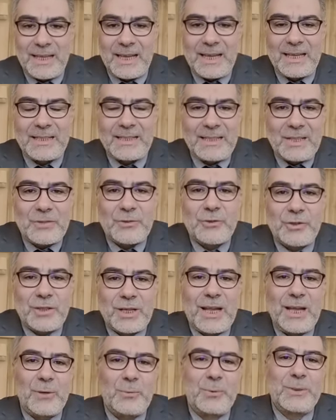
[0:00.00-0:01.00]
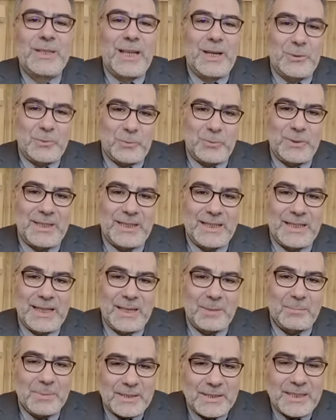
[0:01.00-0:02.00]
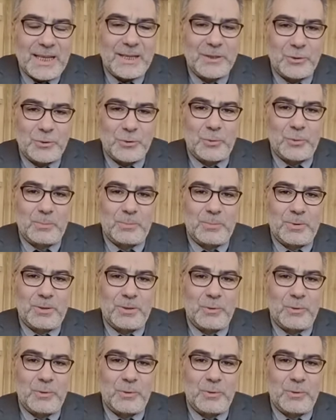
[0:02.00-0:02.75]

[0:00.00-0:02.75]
أن يشرح وضعه لله بتأدب